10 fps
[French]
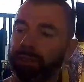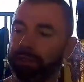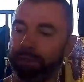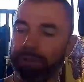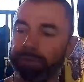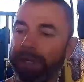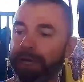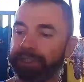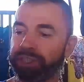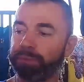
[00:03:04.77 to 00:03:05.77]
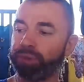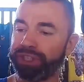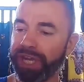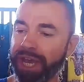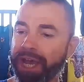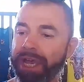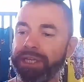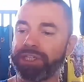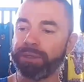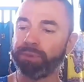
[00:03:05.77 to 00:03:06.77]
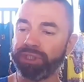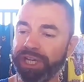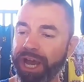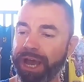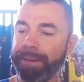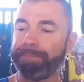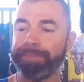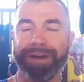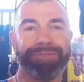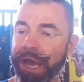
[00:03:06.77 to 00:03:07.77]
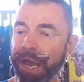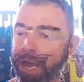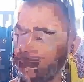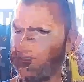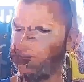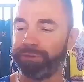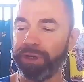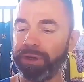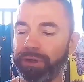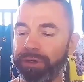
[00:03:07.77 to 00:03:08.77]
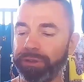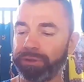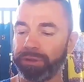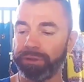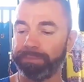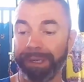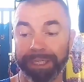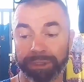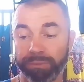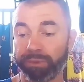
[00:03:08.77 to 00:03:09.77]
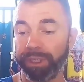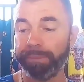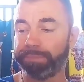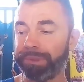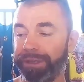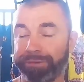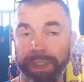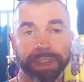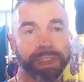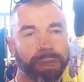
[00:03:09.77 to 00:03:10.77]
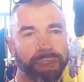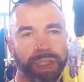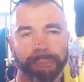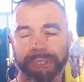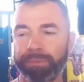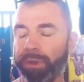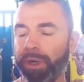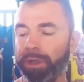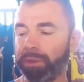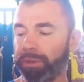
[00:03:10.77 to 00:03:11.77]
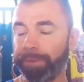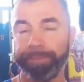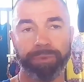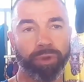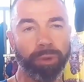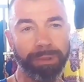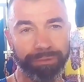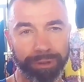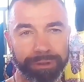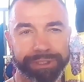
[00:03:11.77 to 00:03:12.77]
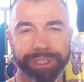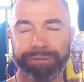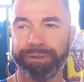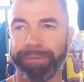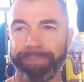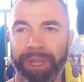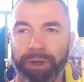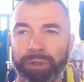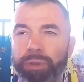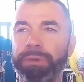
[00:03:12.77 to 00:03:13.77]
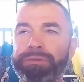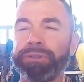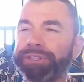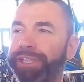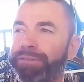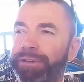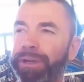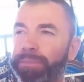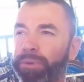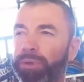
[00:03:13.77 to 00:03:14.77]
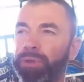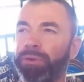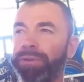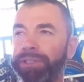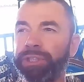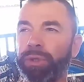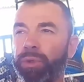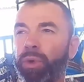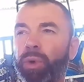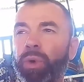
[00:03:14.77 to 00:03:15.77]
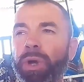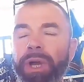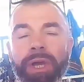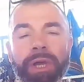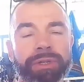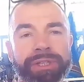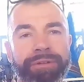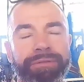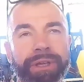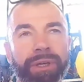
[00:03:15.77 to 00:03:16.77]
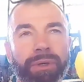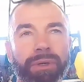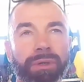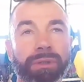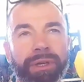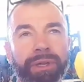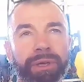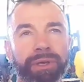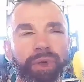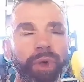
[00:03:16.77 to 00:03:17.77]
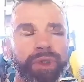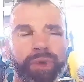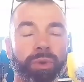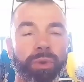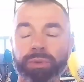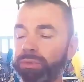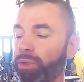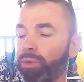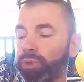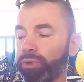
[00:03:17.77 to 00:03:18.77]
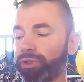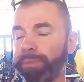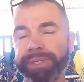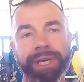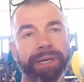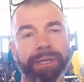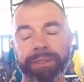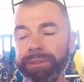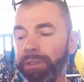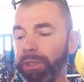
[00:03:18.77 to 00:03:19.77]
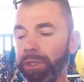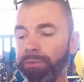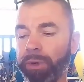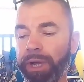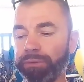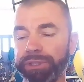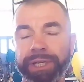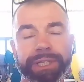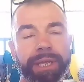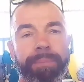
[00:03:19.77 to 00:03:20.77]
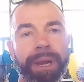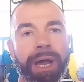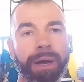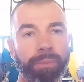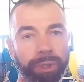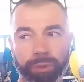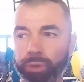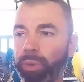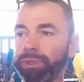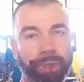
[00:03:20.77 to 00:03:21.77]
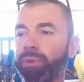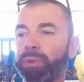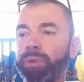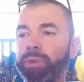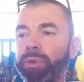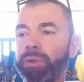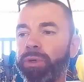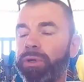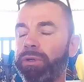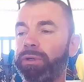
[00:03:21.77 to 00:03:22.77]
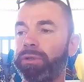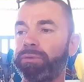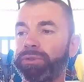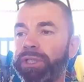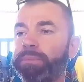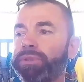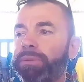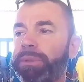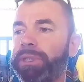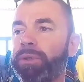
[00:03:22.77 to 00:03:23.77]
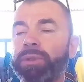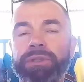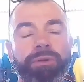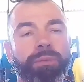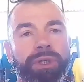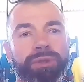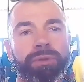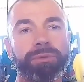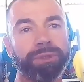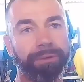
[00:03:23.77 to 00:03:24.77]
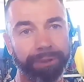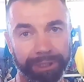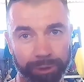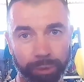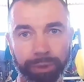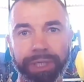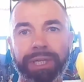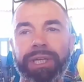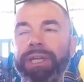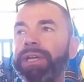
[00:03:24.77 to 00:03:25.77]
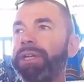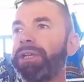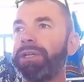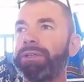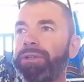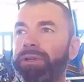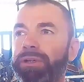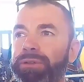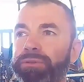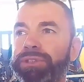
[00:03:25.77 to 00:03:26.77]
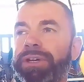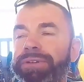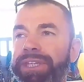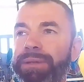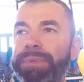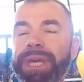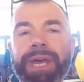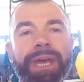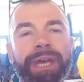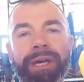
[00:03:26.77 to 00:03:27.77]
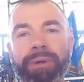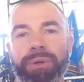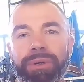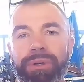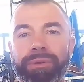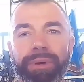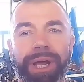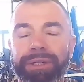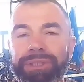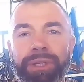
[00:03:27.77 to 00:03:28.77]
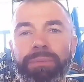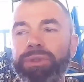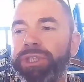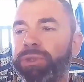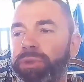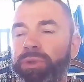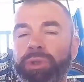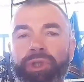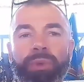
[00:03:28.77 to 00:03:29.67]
euh, voilà, Thieboudienne, Thieboudiap, Mafé euh, viande. Par exemple, vous voyez, poulet frites, c'est ce que j'ai pris moi, 2000 francs CFA. Alors 2000 francs CFA pour convertir en euros, ça fait euh, 3 euros, quelque chose comme ça. Hein. Voilà, vous avez des plats à moins de 3 euros, vous avez possibilité au niveau boisson, vous avez des sucrés, euh, vous avez des bières, euh, voilà, il y a une multitude de